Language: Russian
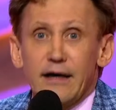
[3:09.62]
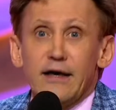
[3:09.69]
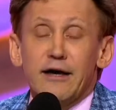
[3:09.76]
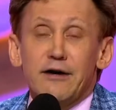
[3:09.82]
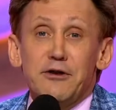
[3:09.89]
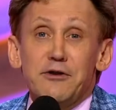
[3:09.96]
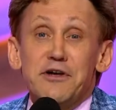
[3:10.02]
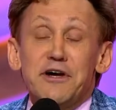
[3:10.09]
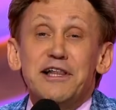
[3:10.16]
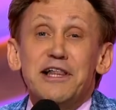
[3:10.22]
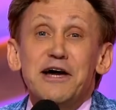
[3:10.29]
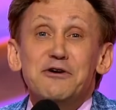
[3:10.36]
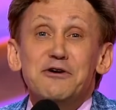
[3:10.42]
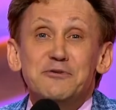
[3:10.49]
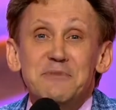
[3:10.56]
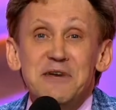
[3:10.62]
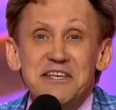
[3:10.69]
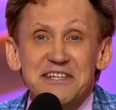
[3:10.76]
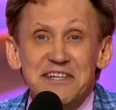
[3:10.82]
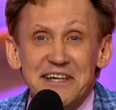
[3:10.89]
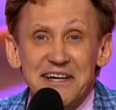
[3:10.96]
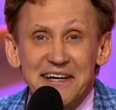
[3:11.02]
Я говорю, Николай Кузьмич,
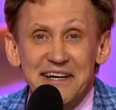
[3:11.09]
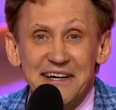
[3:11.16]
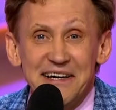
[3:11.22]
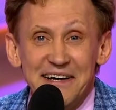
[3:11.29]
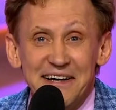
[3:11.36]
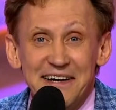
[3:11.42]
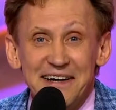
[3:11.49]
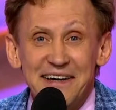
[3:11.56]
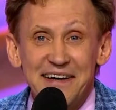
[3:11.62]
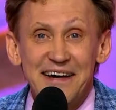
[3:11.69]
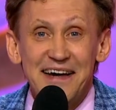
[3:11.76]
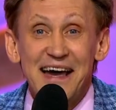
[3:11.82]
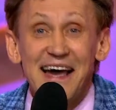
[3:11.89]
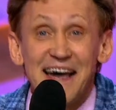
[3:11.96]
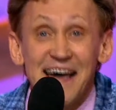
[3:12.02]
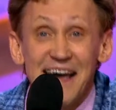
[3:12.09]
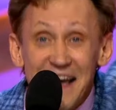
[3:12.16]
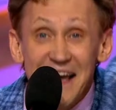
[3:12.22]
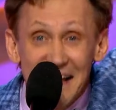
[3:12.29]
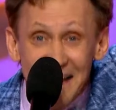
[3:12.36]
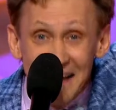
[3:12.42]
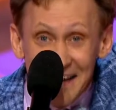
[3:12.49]
э -э.